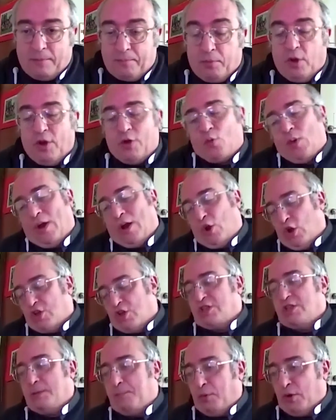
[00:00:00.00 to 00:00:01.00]
poi
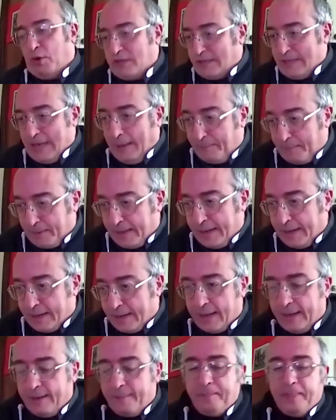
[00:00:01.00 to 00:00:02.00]
qualcosa si possa
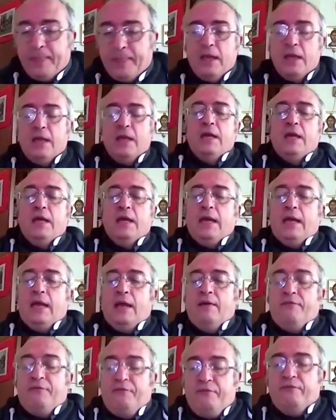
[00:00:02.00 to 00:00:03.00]
aprire,
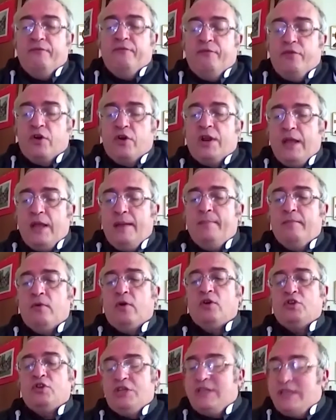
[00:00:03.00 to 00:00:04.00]
eh,
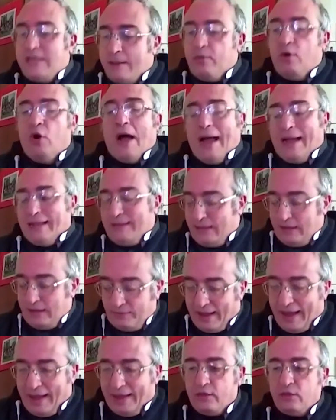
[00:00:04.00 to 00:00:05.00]
vorremmo, ci stiamo
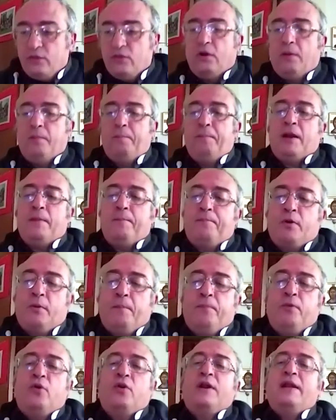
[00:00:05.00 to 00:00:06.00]
attivando per
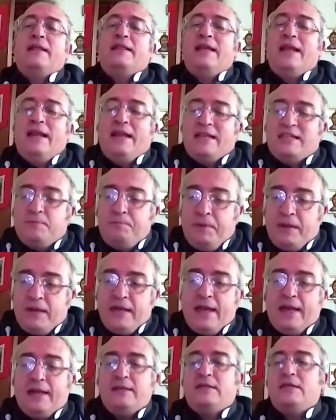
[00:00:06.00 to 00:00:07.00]
proporre delle
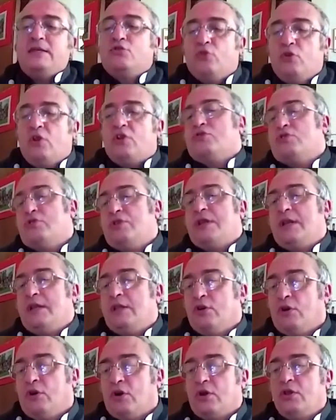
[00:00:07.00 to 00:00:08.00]
esperienze sul nostro
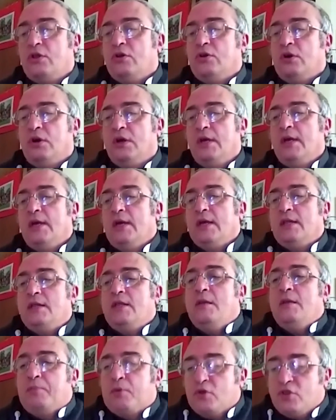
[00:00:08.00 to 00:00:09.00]
territorio
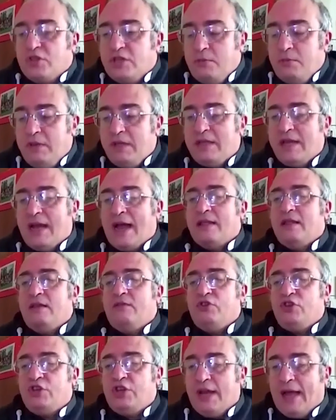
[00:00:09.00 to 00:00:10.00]
di prossimità, di
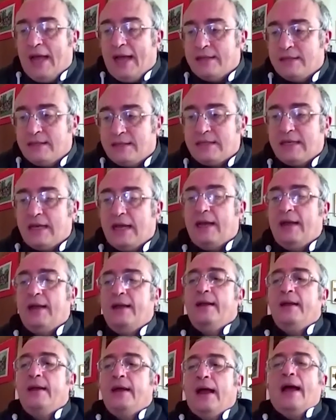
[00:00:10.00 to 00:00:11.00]
vicinanza
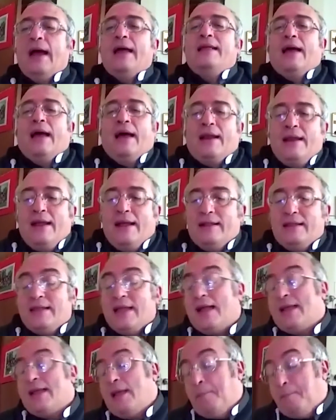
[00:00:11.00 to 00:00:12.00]
a, a
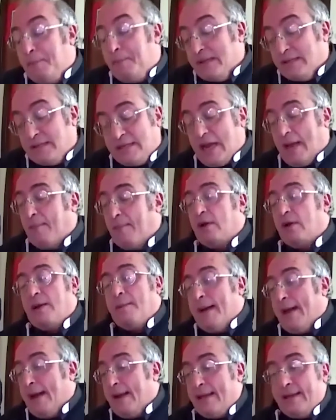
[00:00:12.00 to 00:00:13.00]
realtà che pensiamo che
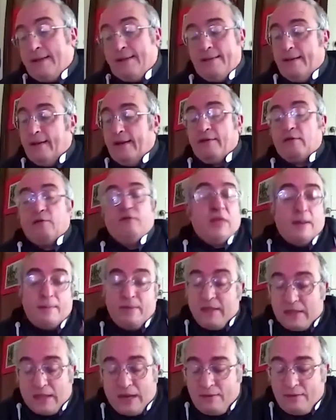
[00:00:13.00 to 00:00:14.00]
magari eh,
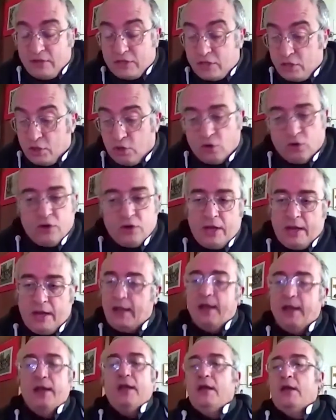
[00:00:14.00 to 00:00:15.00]
vediamo in
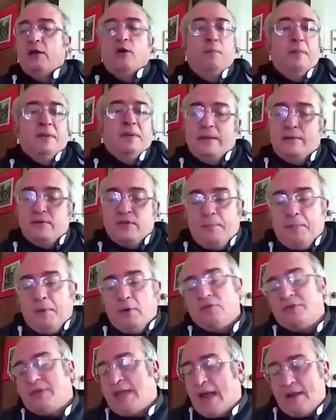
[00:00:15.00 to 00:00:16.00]
televisione o pensiamo sempre
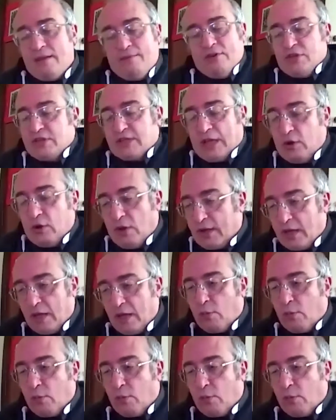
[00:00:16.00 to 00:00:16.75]
lontani, invece stanno anche